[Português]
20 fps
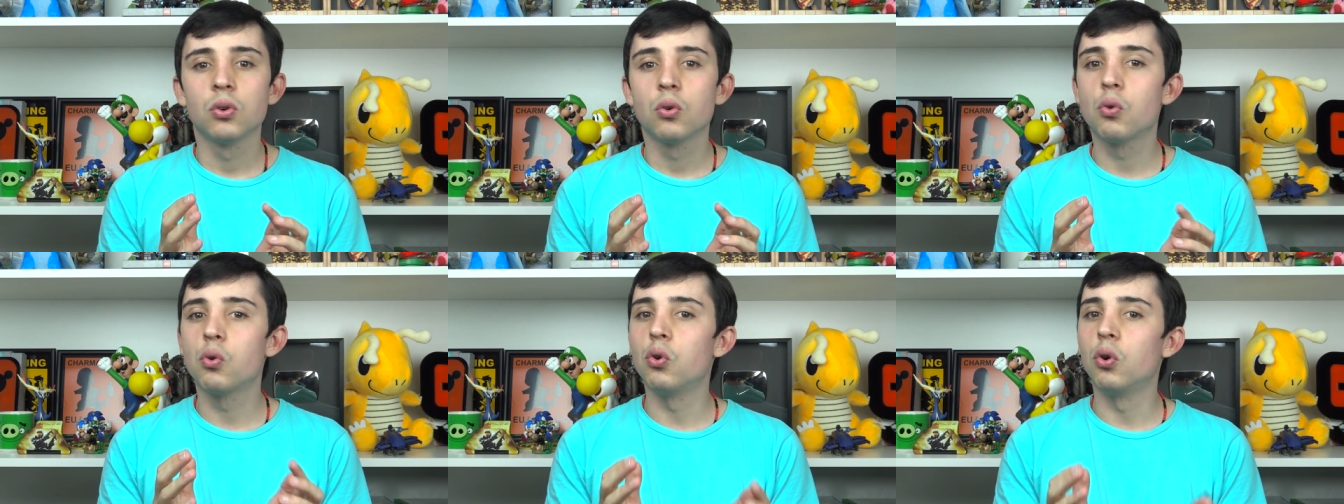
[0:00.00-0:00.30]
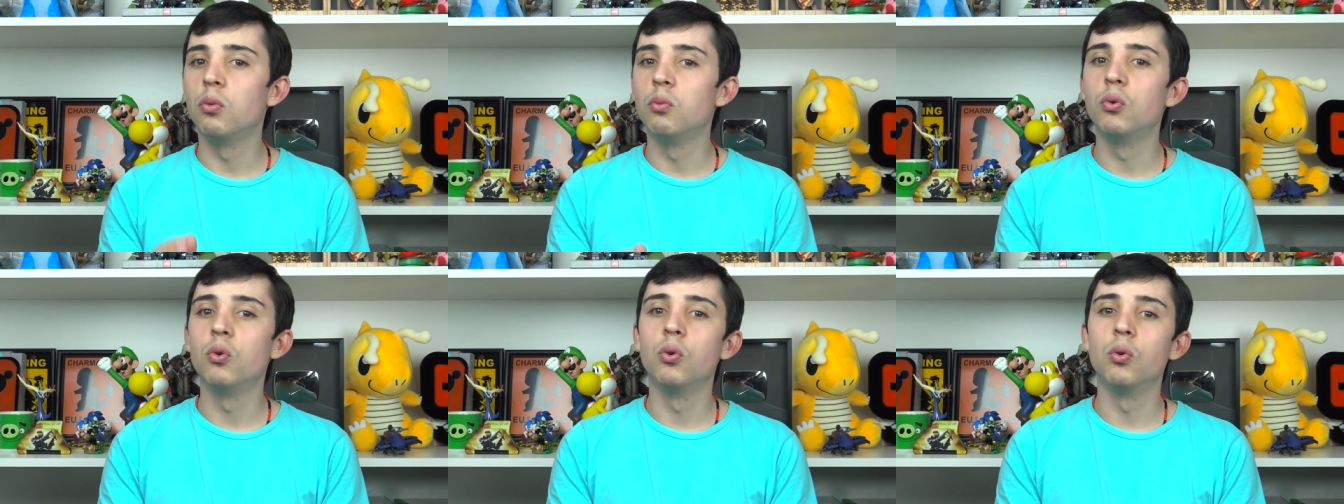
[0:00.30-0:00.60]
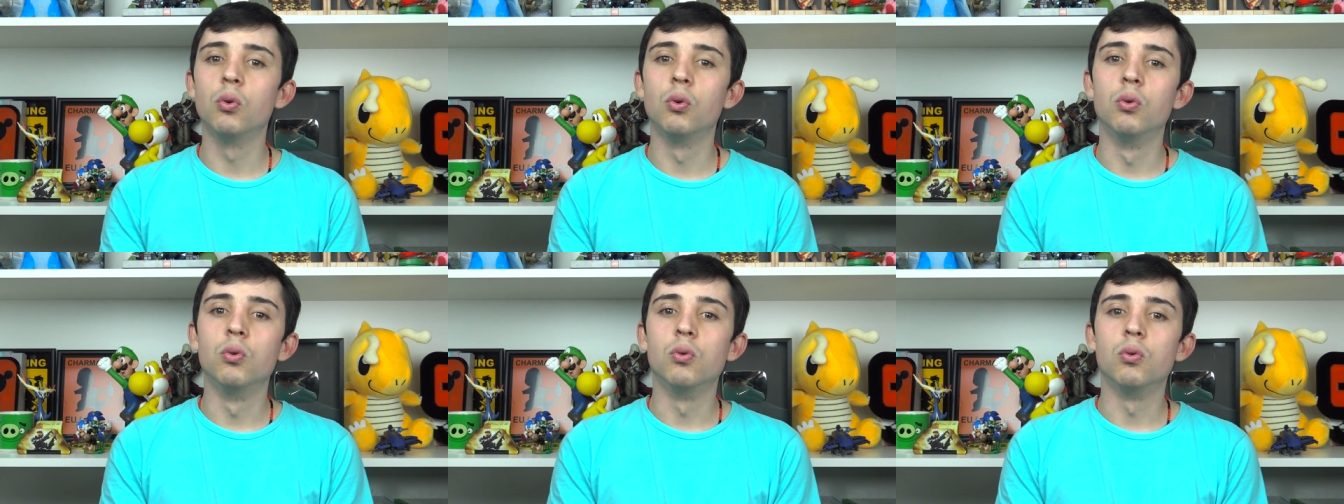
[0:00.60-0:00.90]

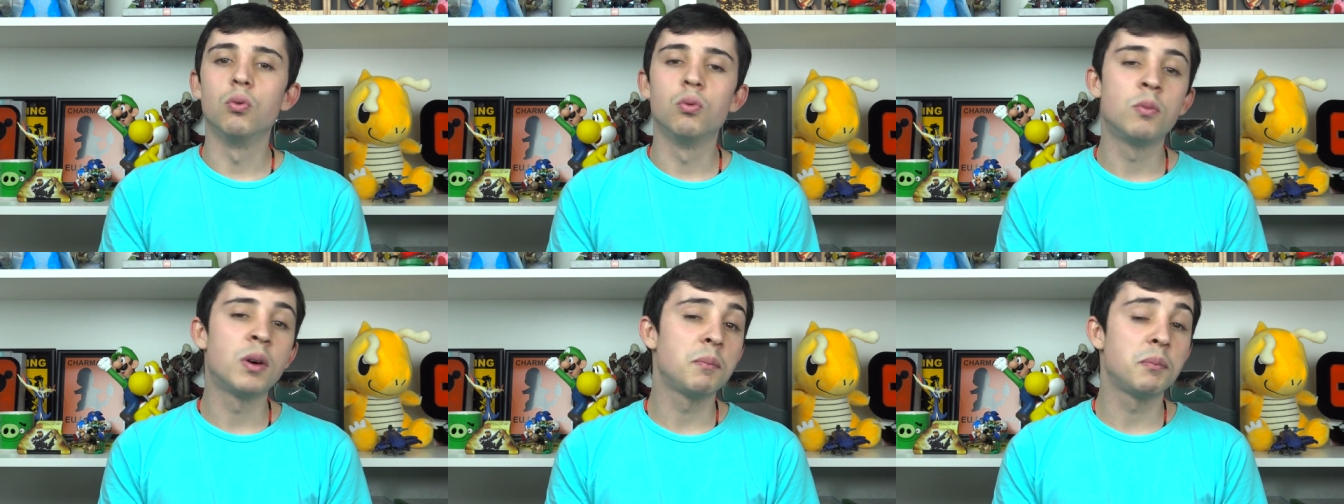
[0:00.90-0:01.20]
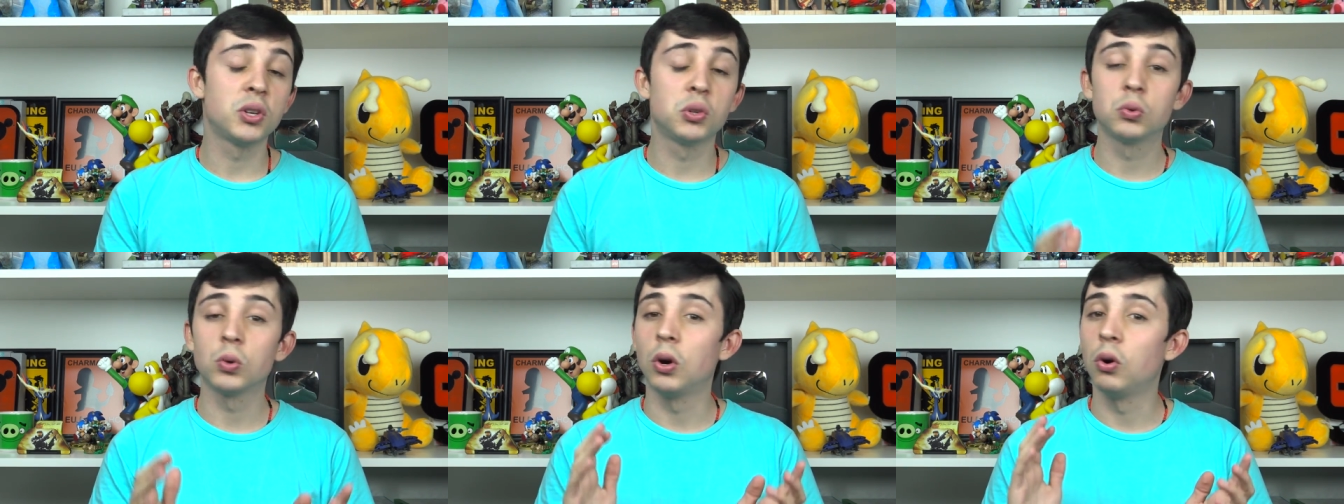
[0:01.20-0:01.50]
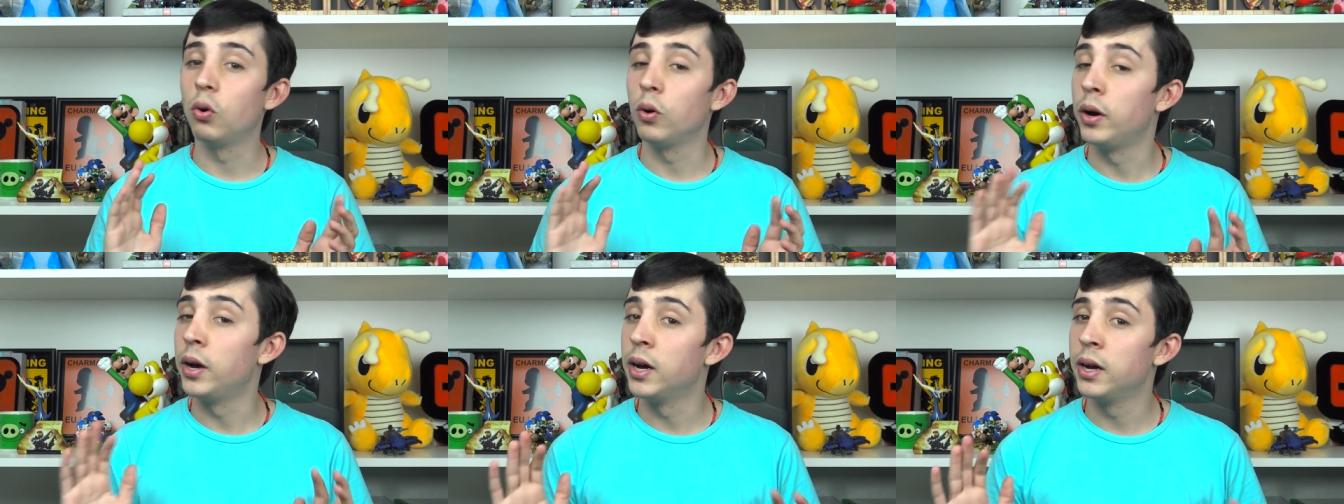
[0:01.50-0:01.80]
como uma pessoa
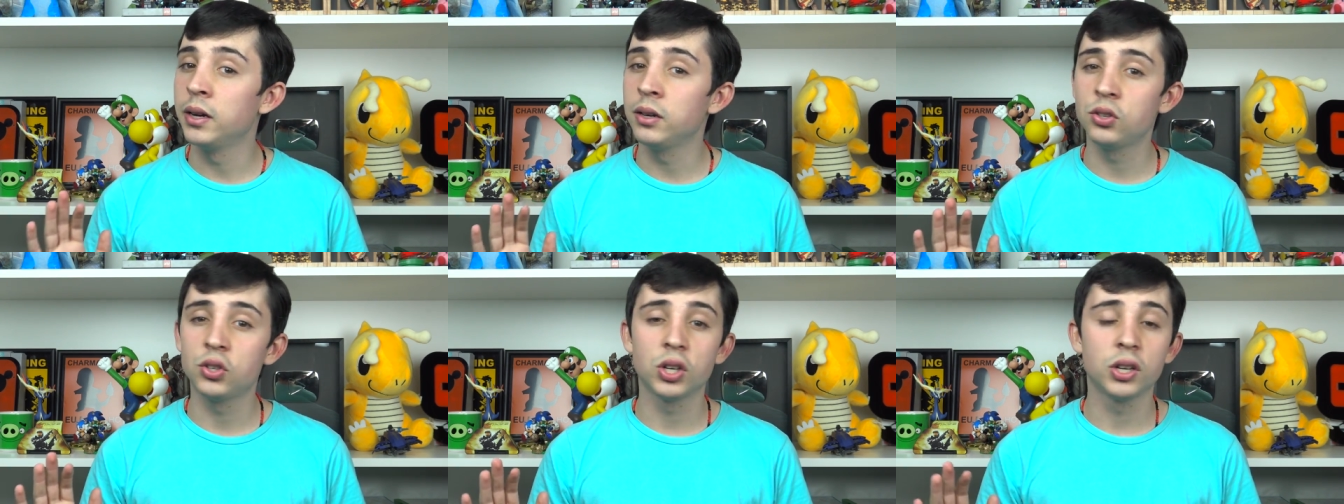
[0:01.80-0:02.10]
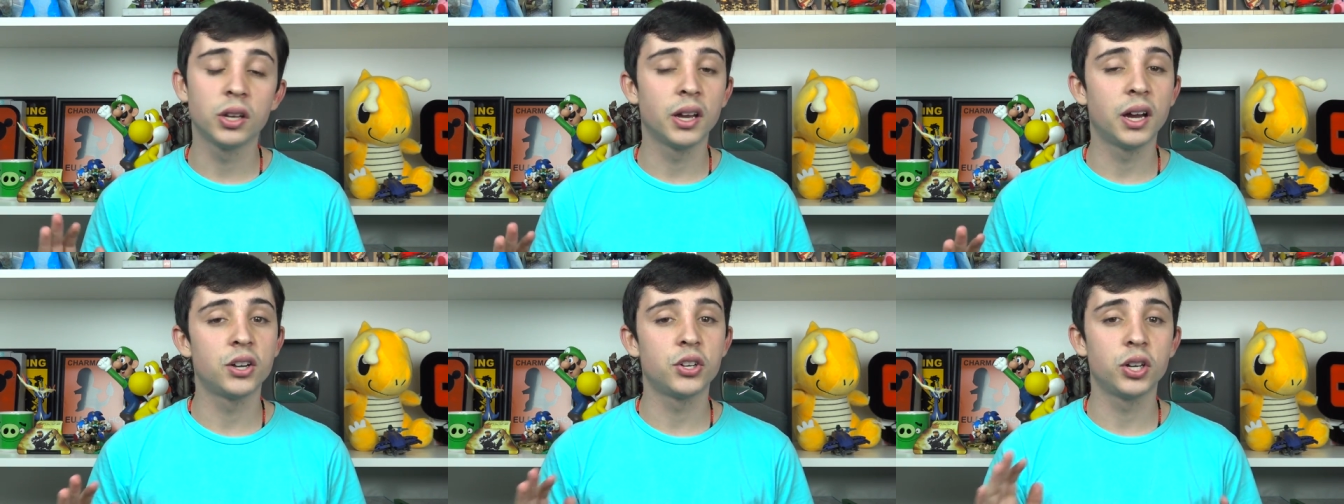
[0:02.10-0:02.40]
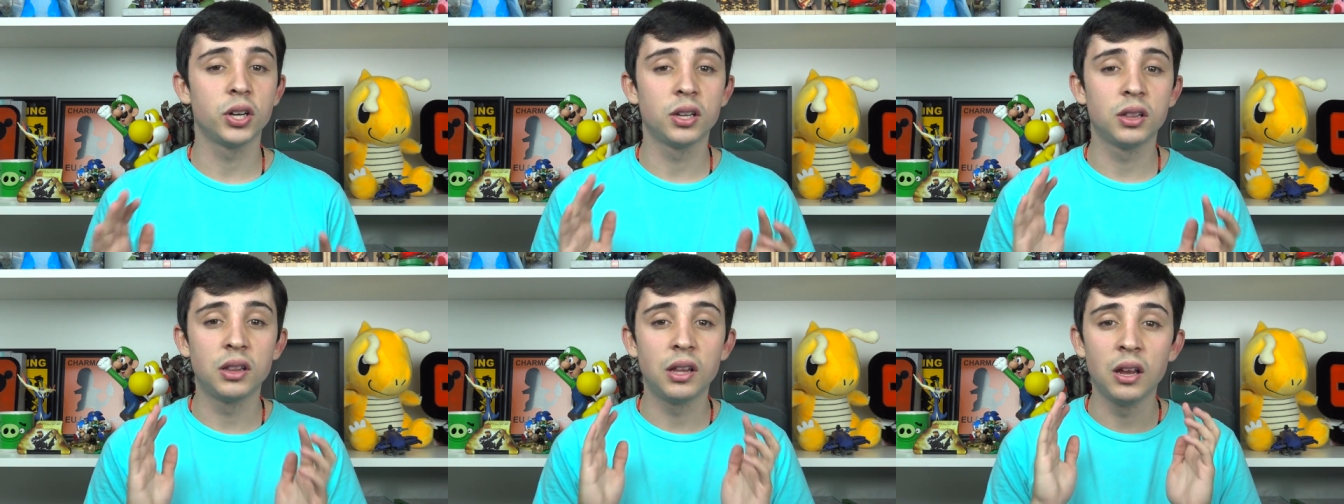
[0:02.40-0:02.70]
arrogante que acha
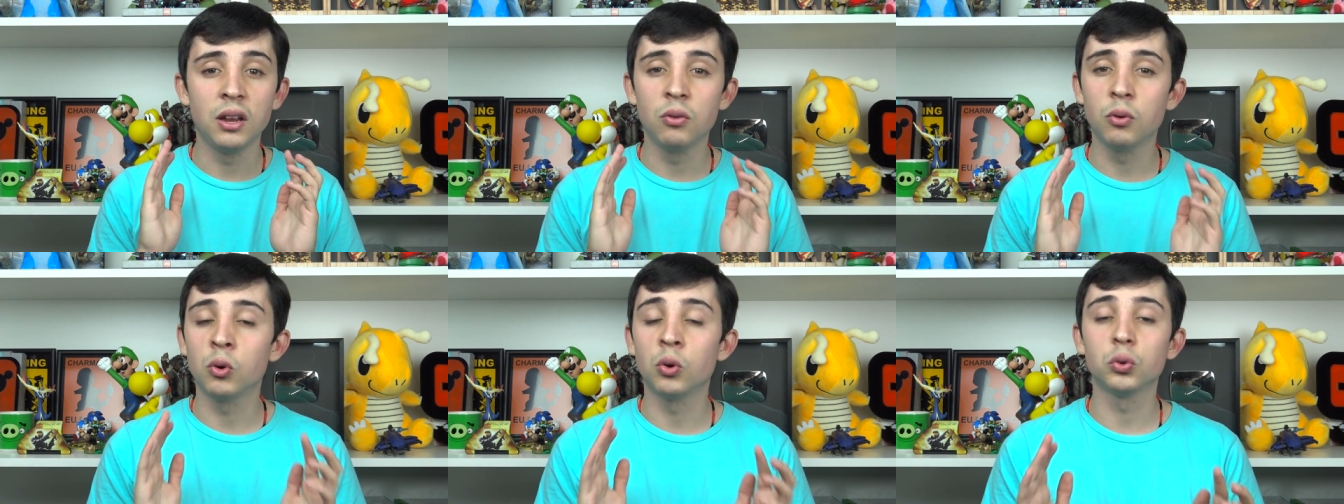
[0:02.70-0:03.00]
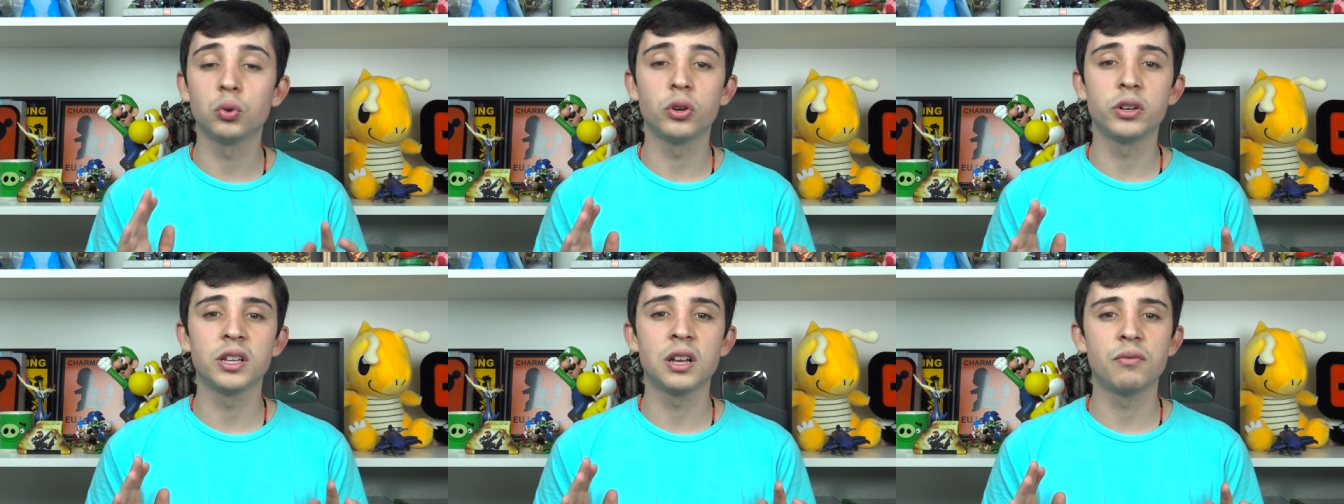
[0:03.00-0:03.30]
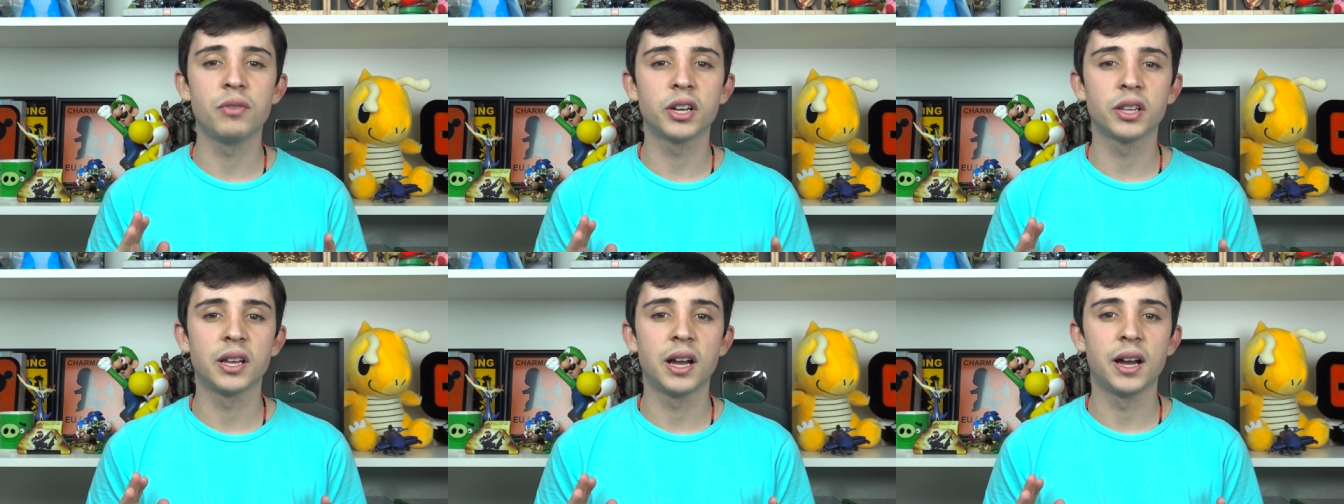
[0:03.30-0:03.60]
que tem o controle da
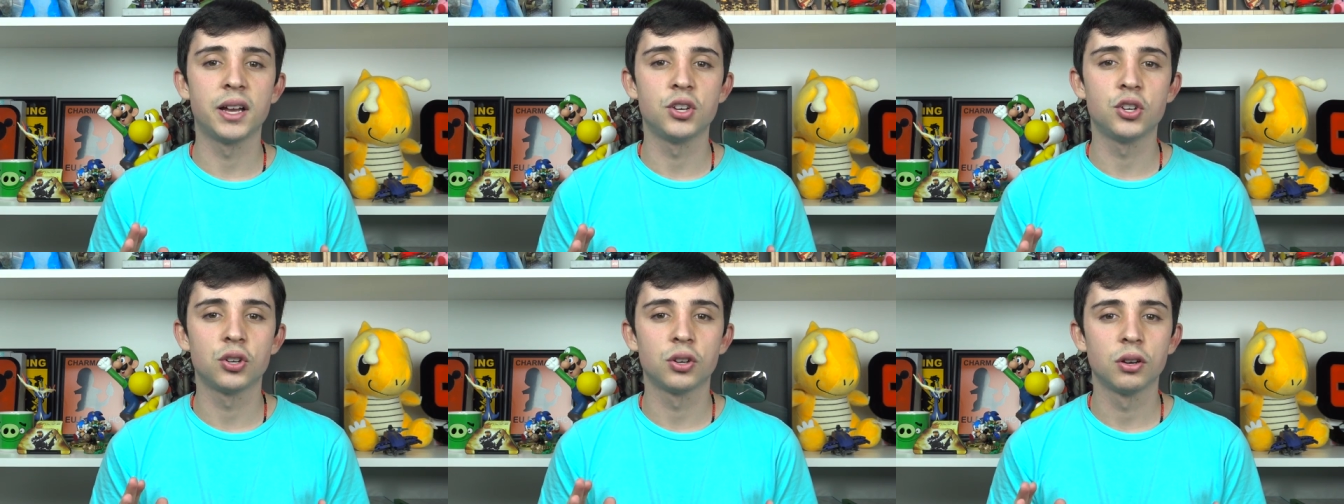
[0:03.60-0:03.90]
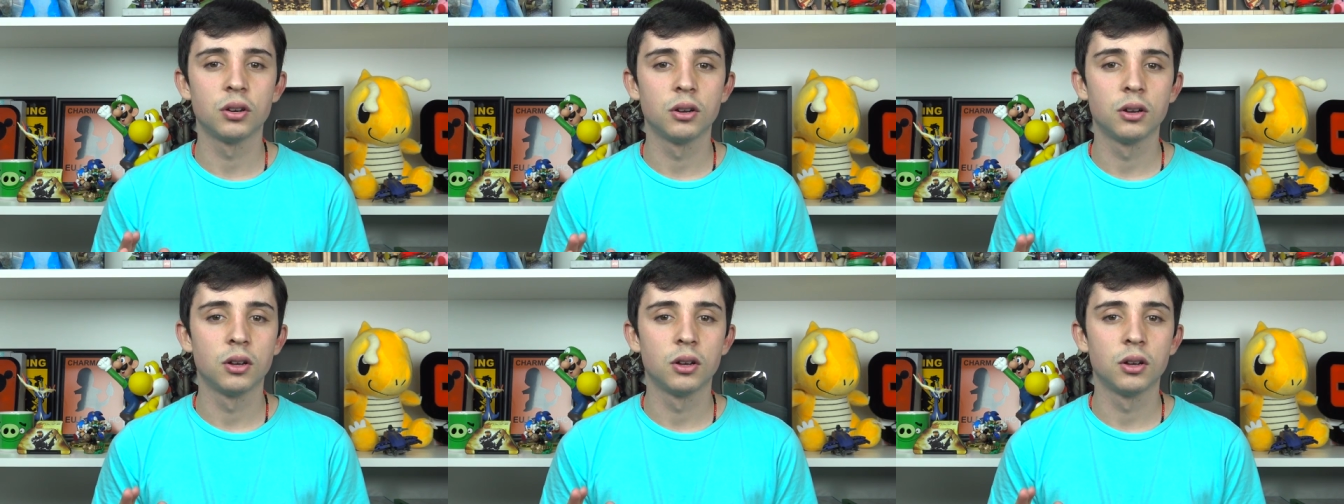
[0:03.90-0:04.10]
verdade.